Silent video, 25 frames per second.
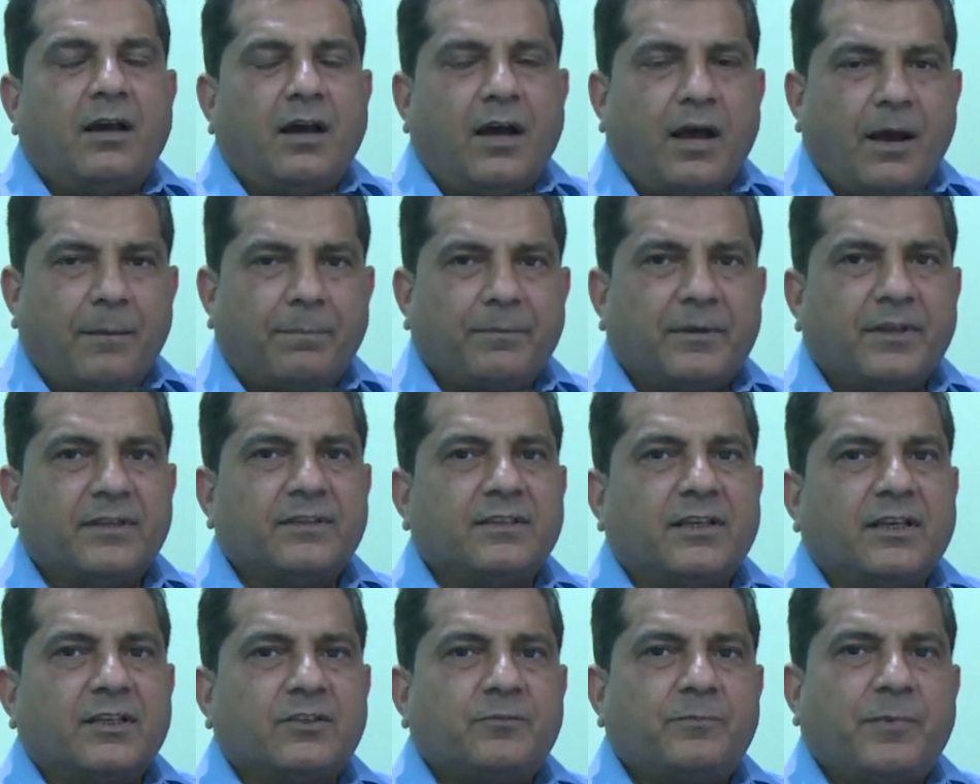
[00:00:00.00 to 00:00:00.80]
आपके
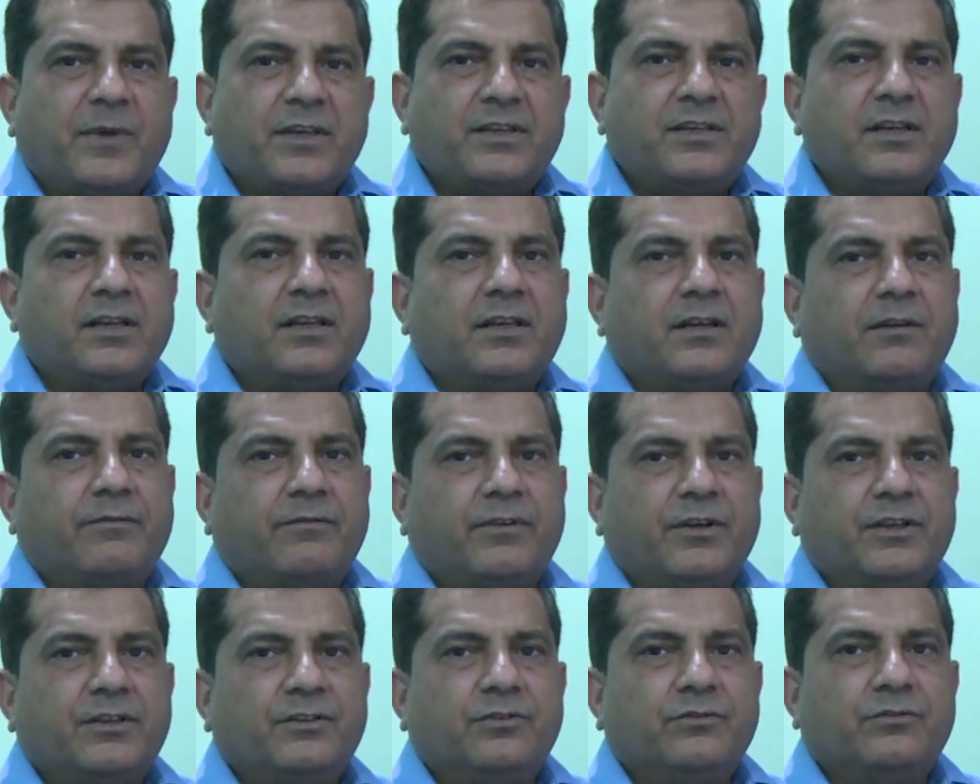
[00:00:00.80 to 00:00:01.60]
साथ स्पेशल
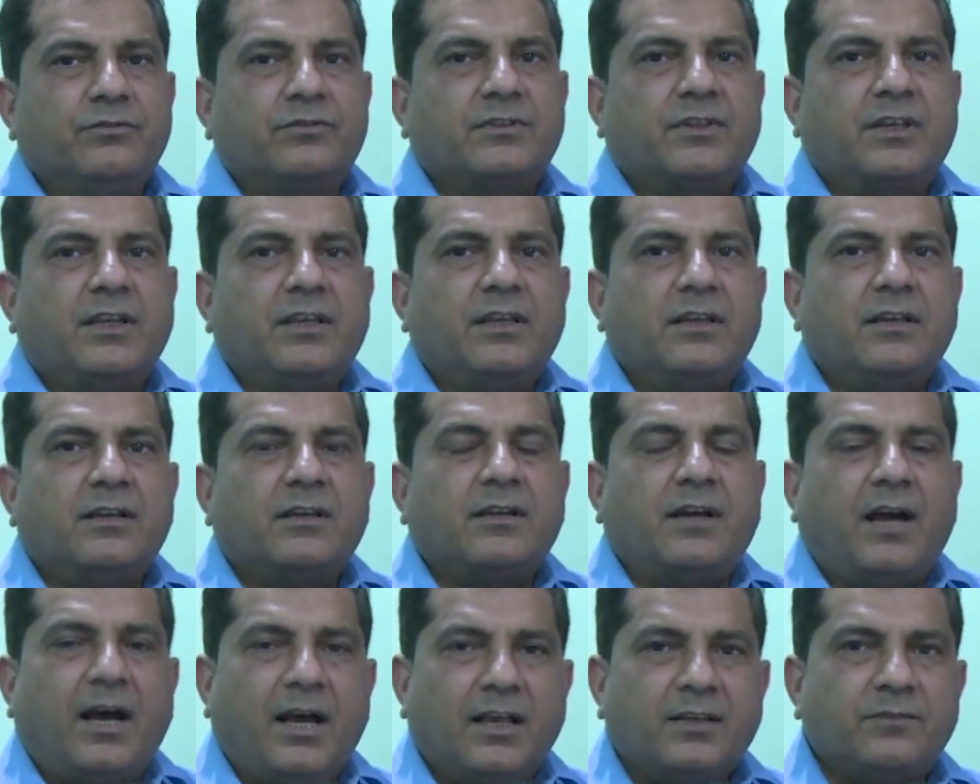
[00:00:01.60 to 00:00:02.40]
कवरेज न्यूज़ के
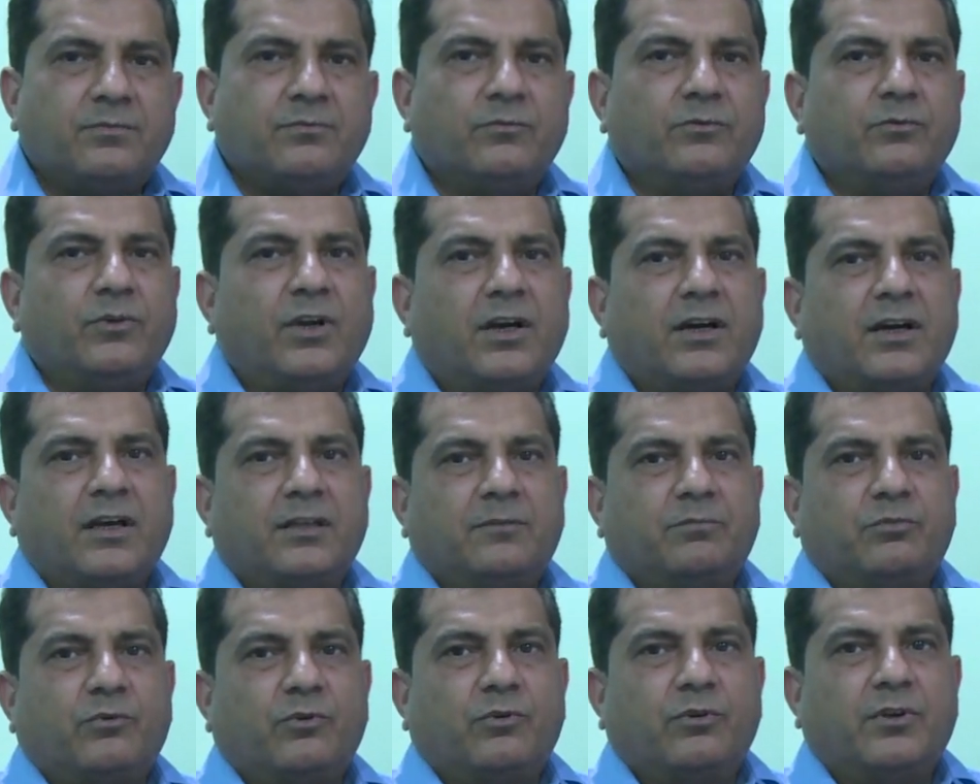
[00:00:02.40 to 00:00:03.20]
खास
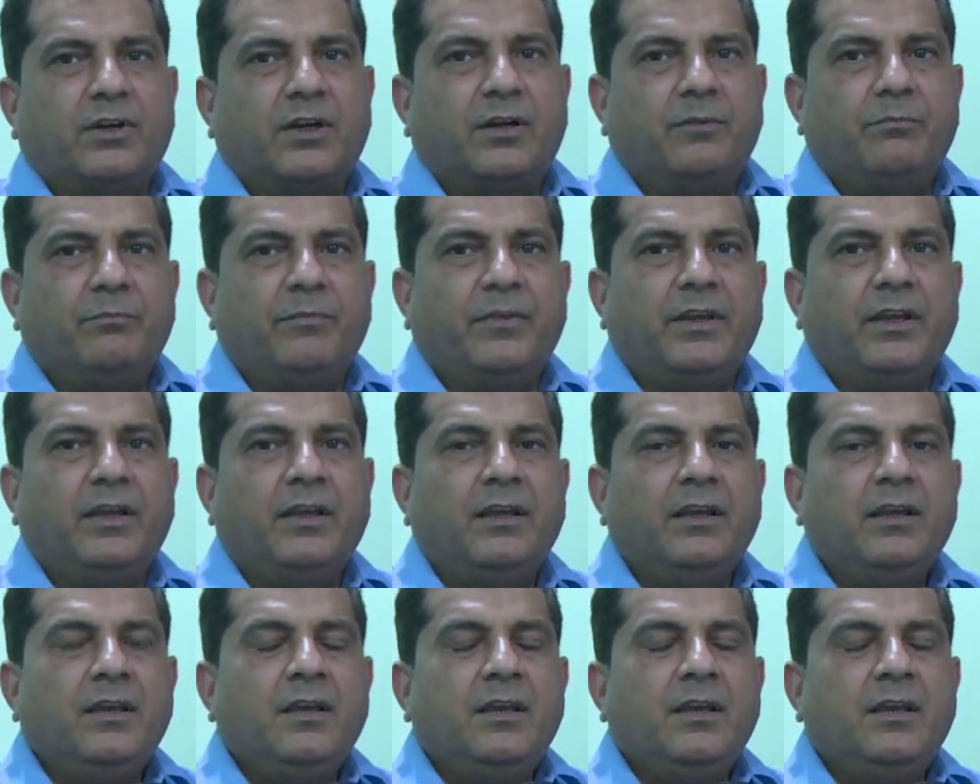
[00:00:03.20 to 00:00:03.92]
मुलाकात प्रोग्राम में